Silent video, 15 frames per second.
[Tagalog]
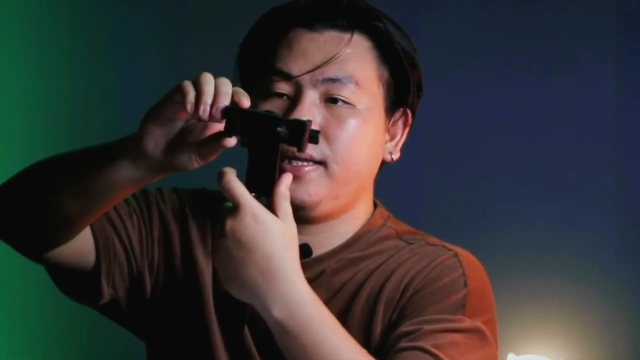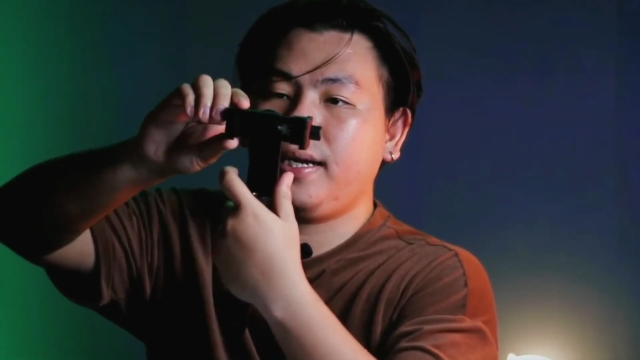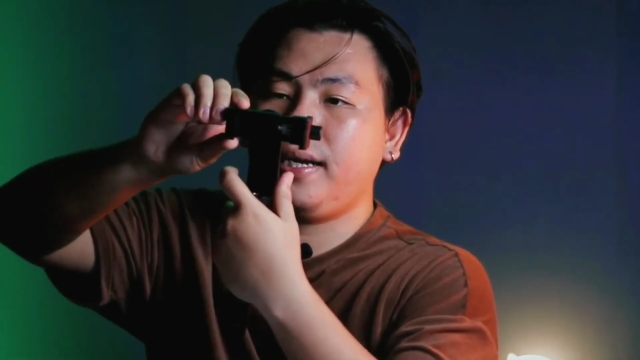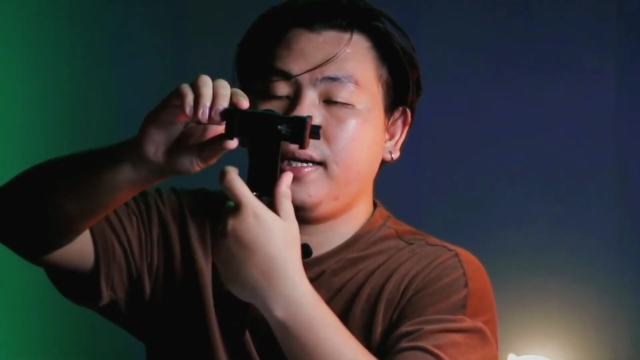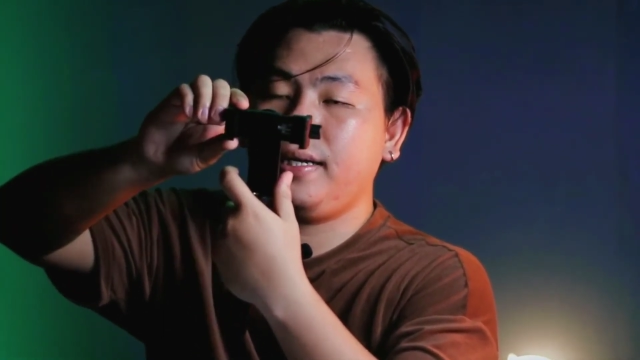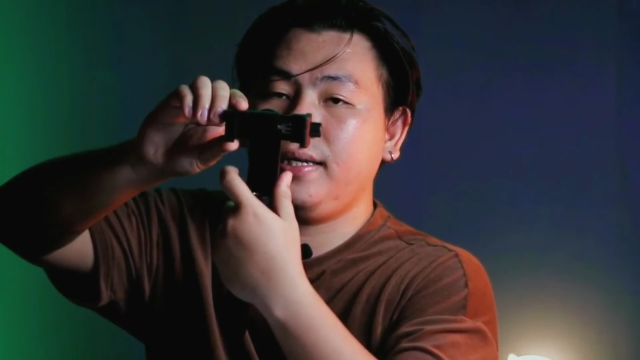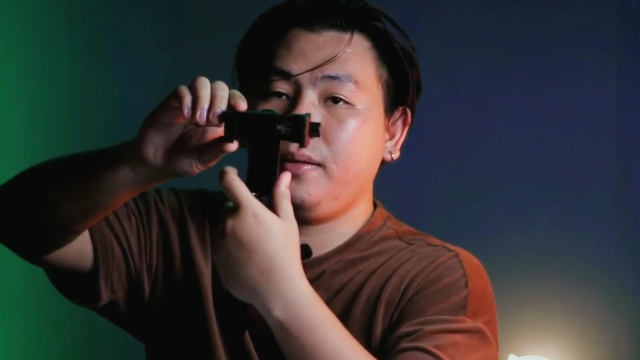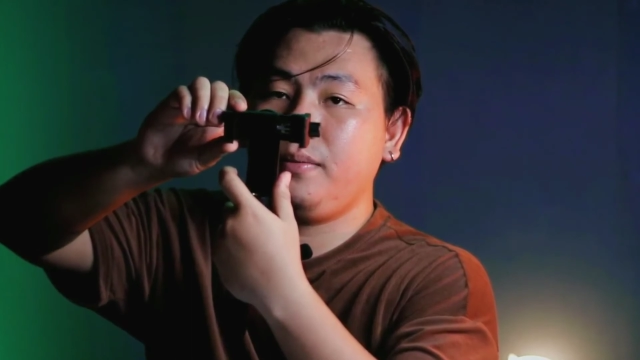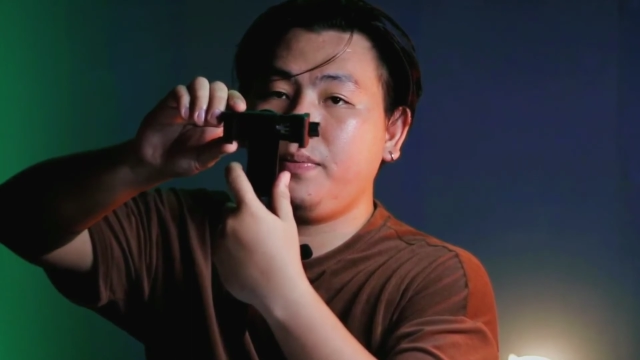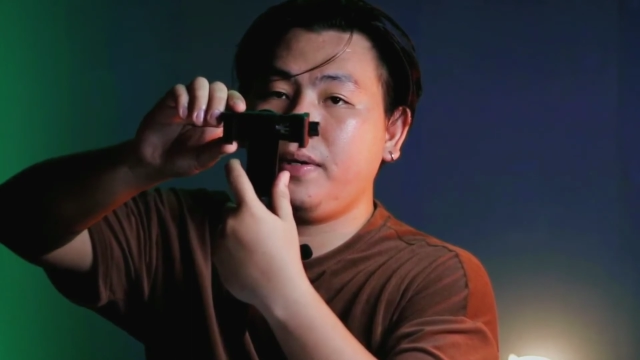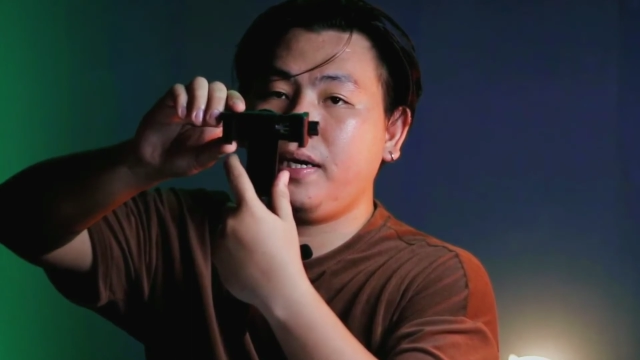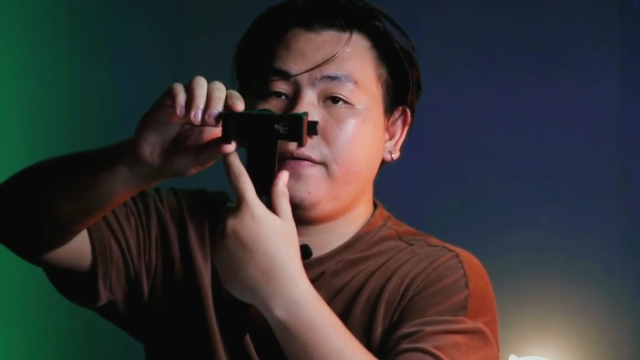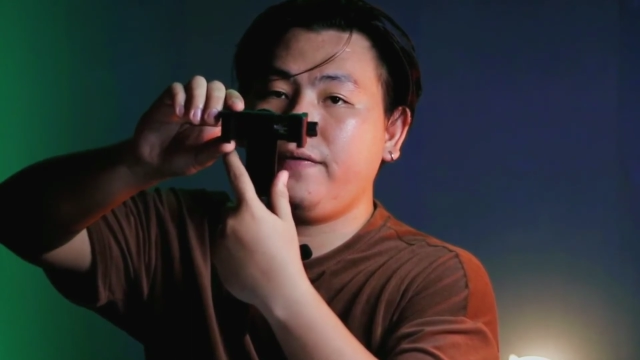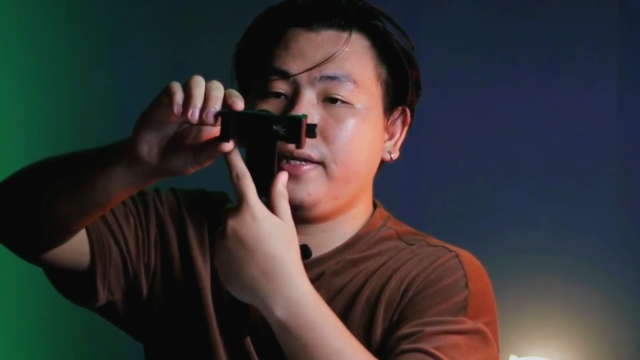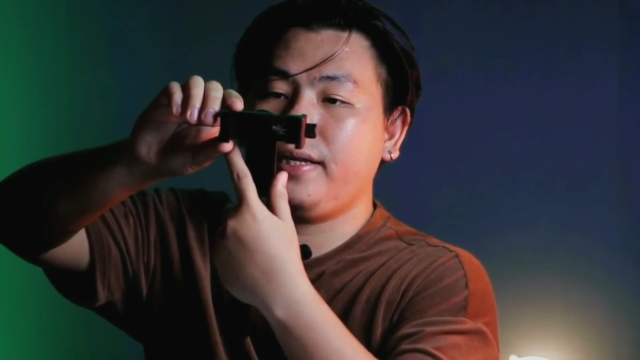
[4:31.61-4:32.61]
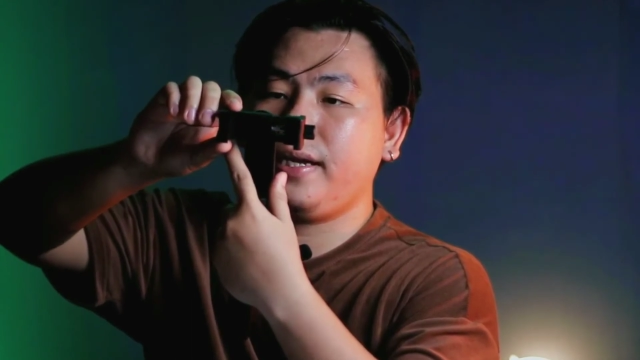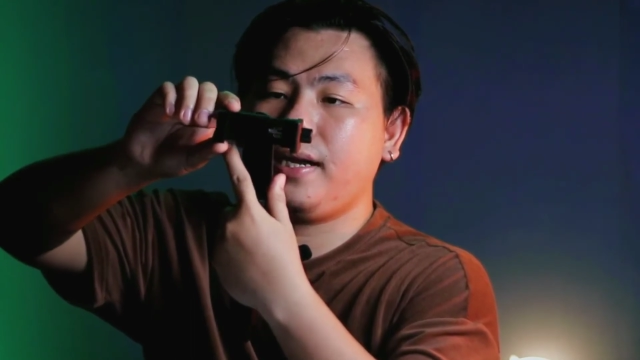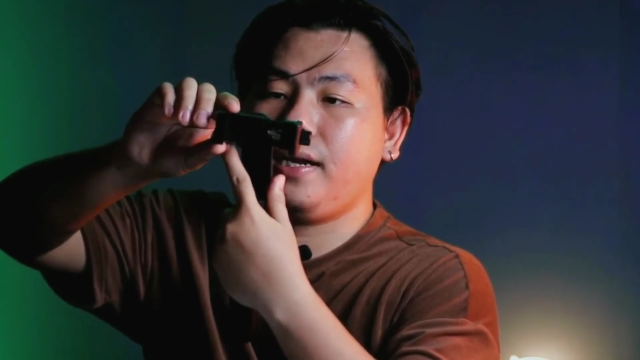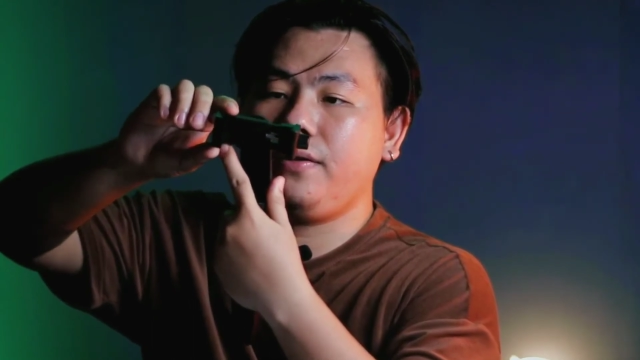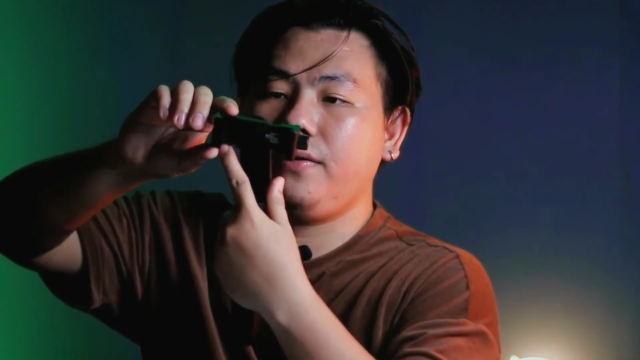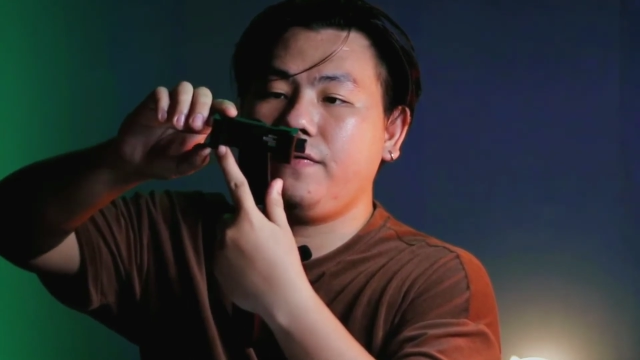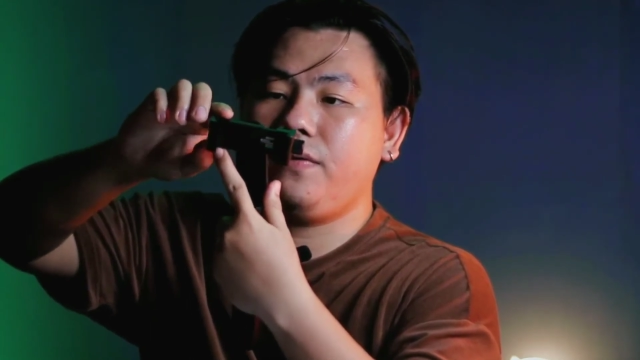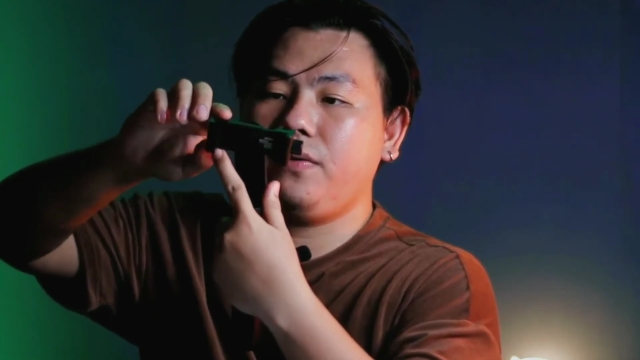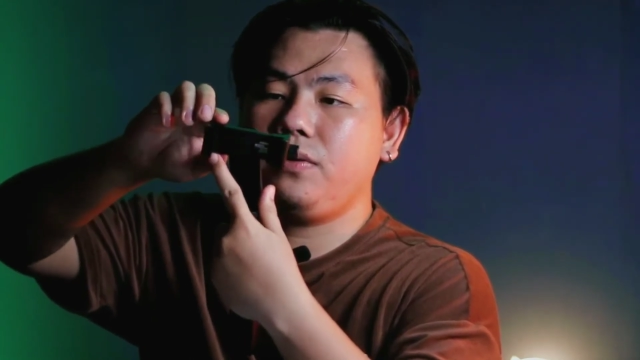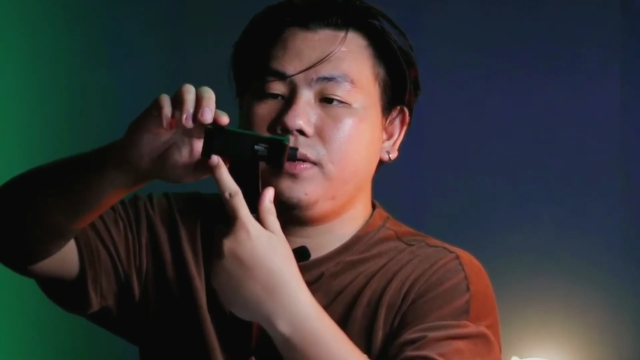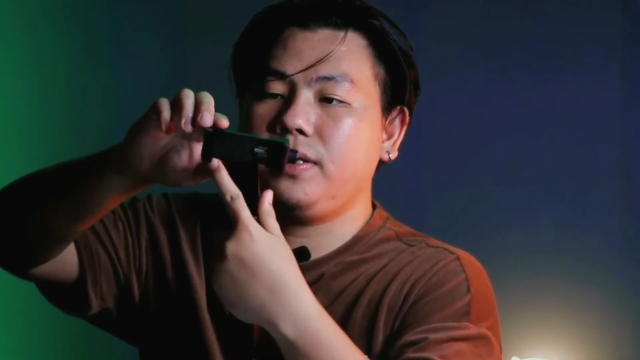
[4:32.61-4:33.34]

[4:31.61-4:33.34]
nakaganyan para vertical yung phone.